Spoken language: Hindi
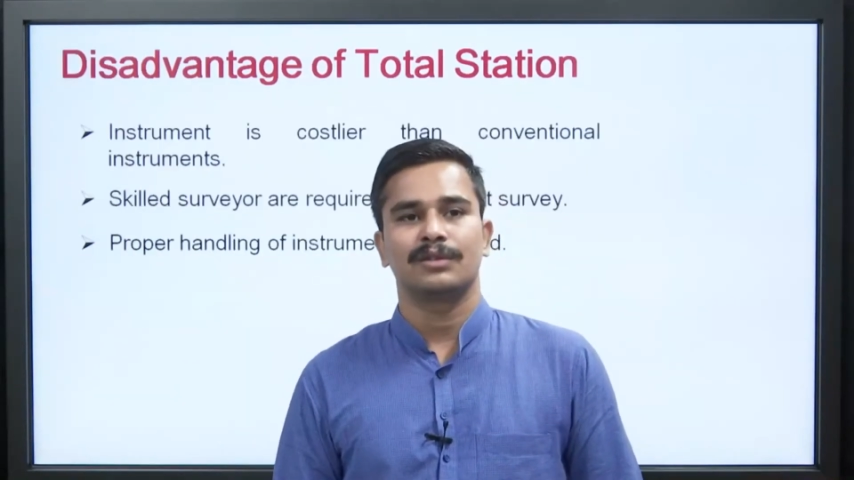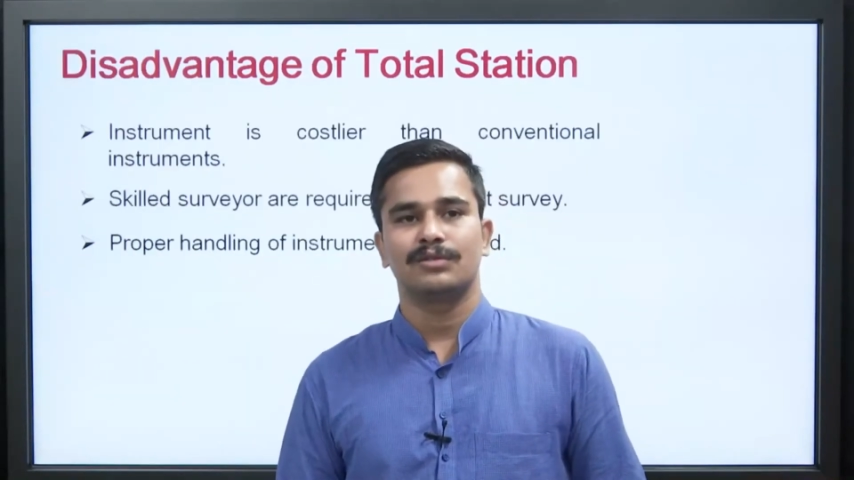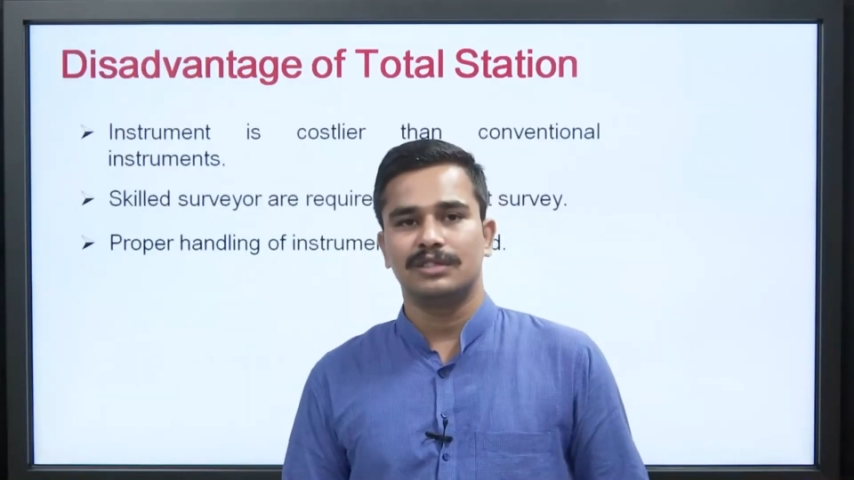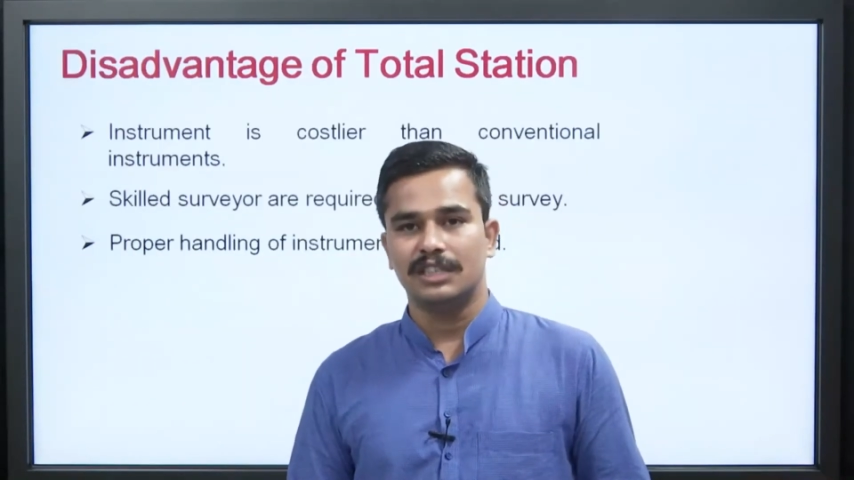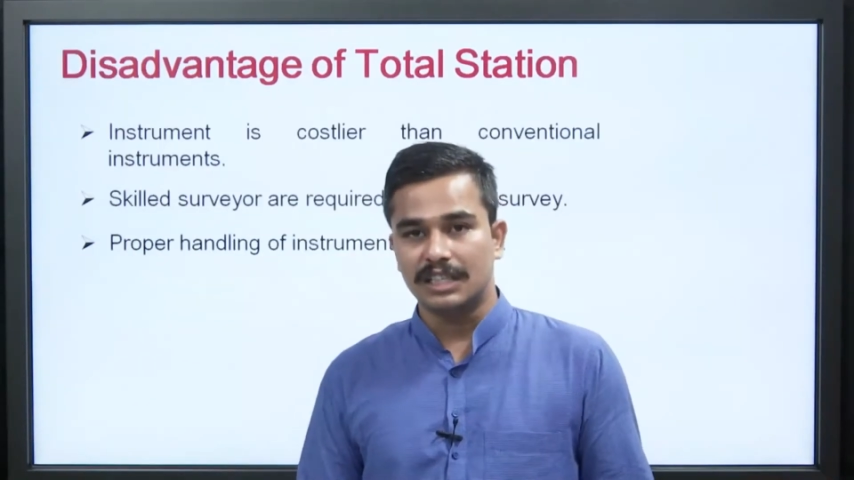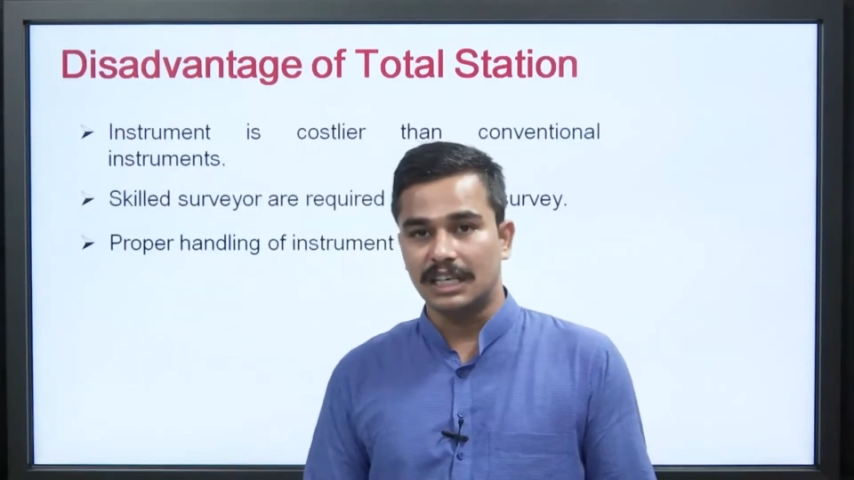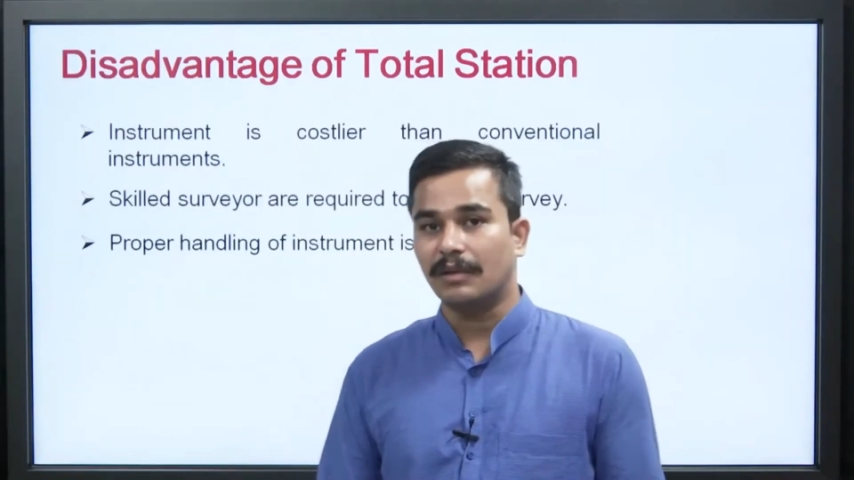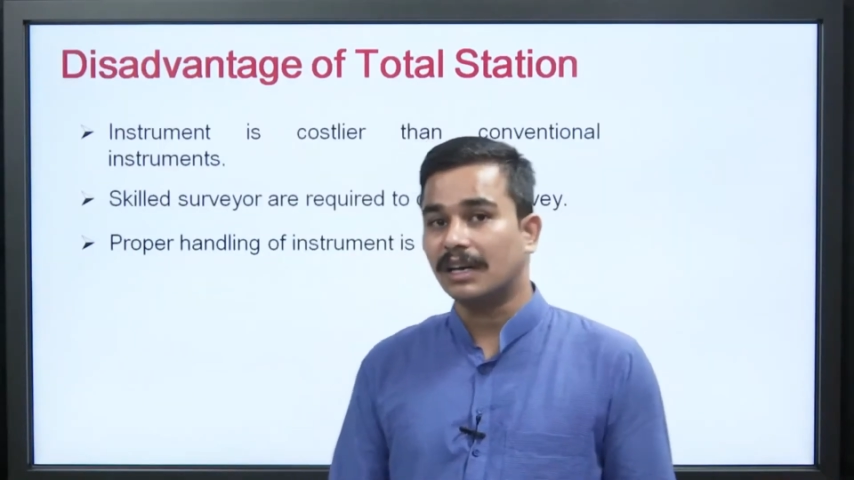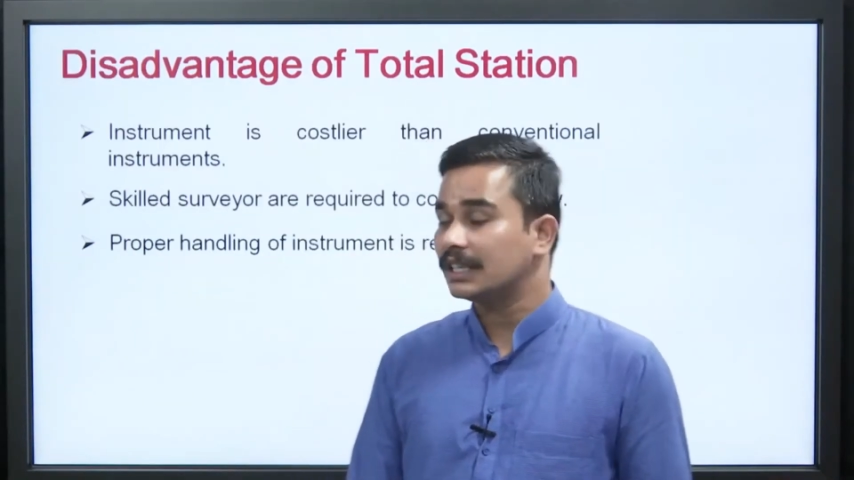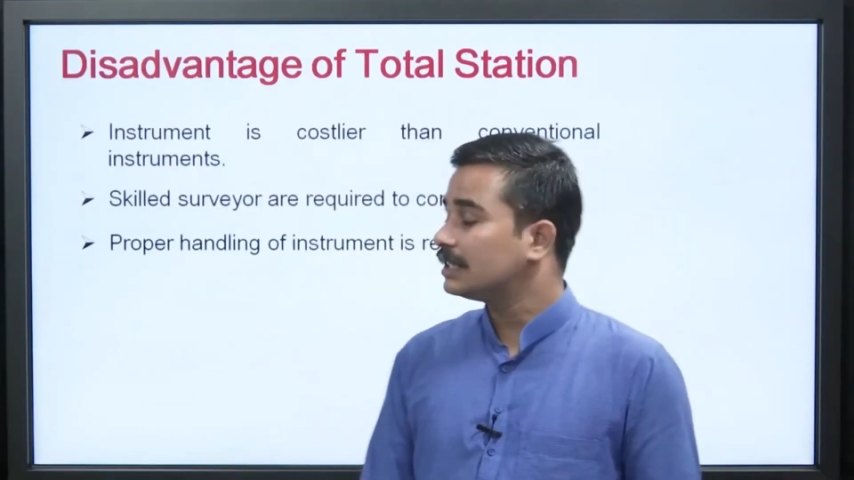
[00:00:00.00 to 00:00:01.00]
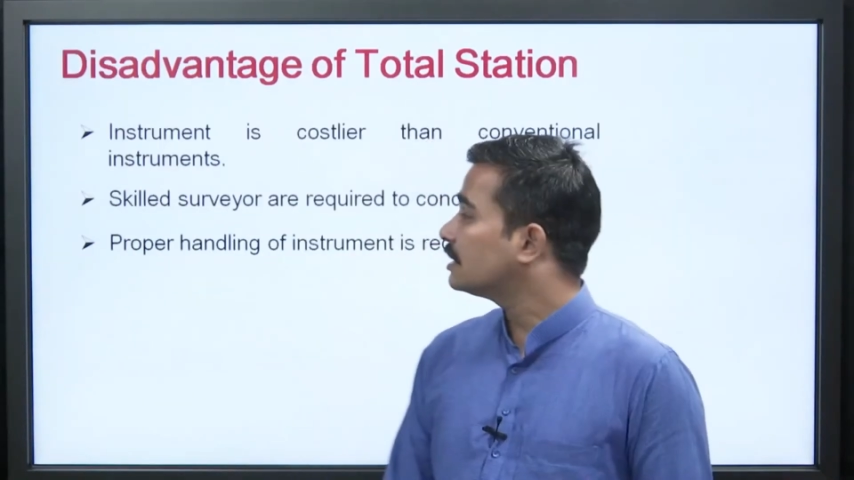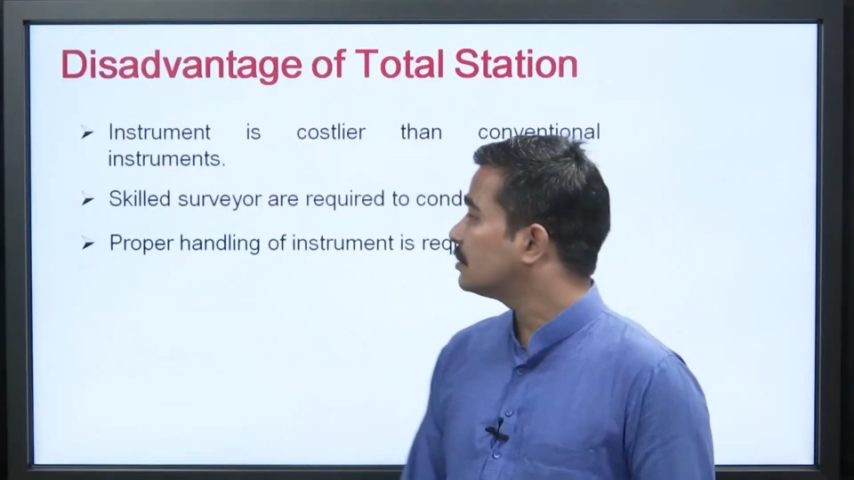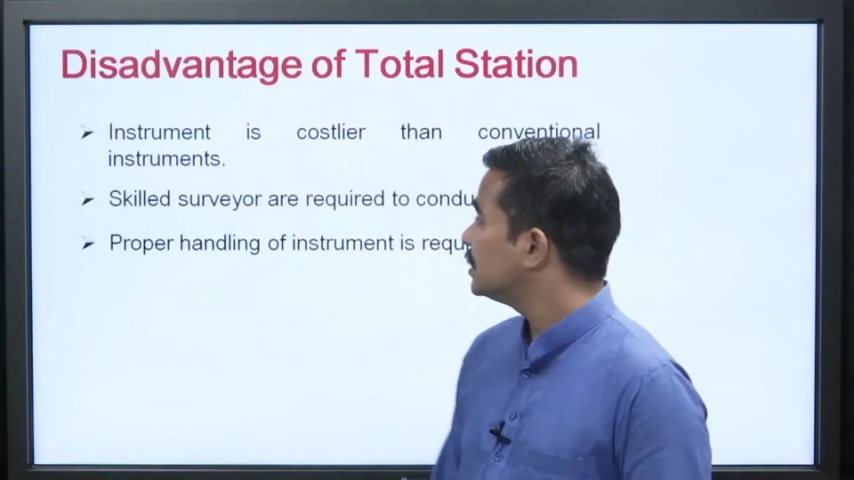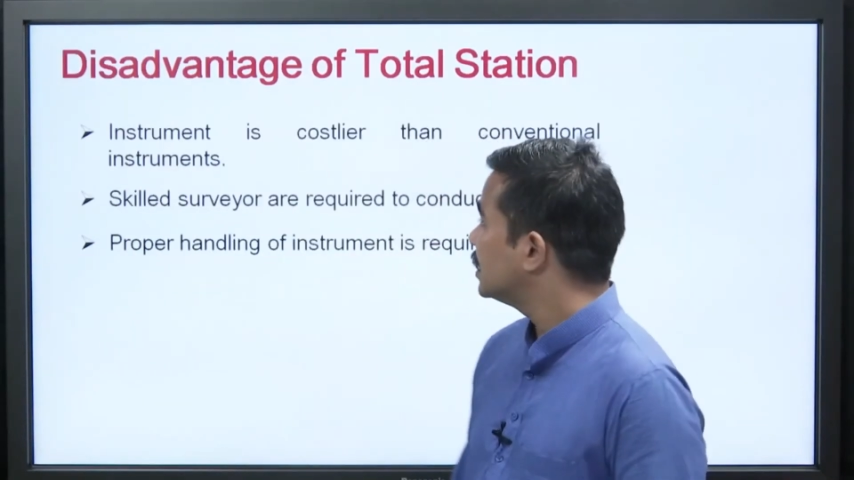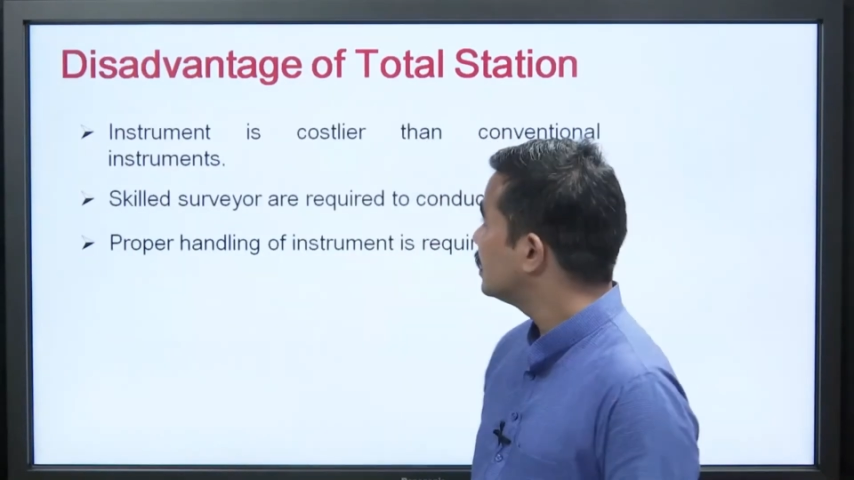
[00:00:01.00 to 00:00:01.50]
कुछ डिसएडवांटेजेस भी